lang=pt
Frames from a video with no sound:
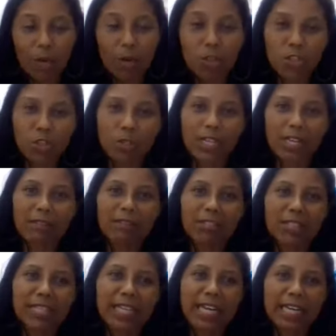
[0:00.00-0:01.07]
Hoje eu tô
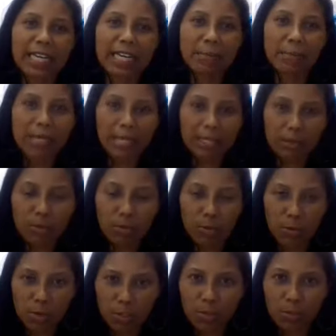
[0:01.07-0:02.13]
gravando da câmera do
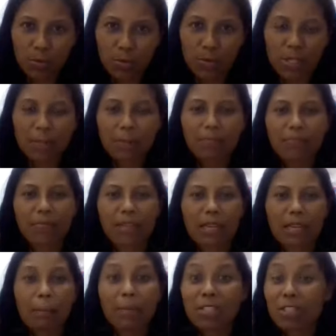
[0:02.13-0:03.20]
meu notebook,
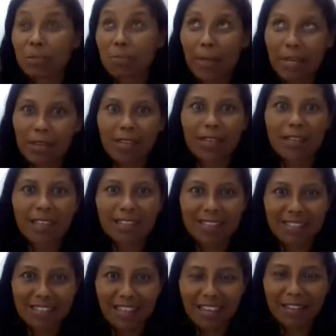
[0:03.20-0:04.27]
mas eu espero que dê
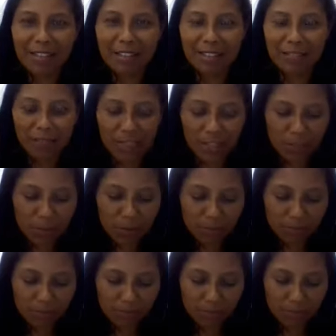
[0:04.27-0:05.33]
certo esse vídeo
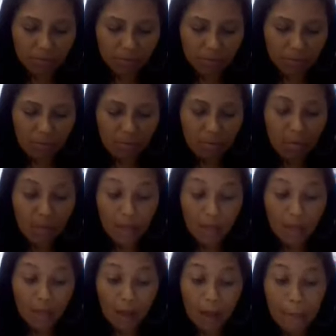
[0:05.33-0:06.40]

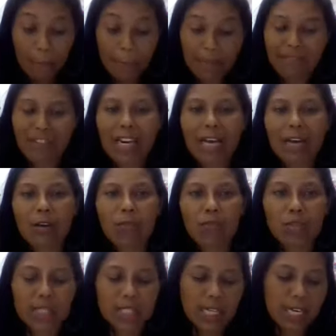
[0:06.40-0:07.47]
para falar com
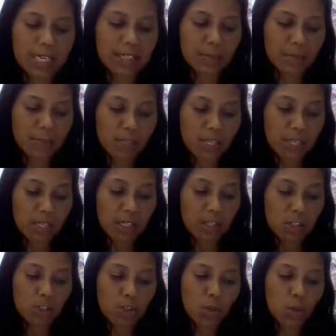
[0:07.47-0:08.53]
vocês
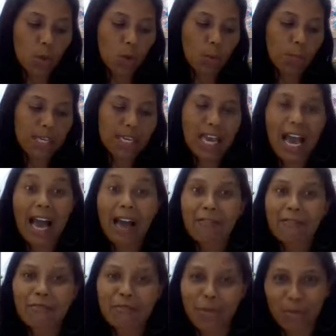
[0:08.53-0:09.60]
sobre
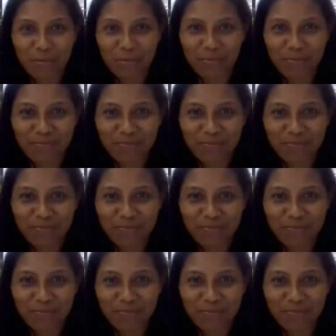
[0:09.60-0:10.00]
Avon.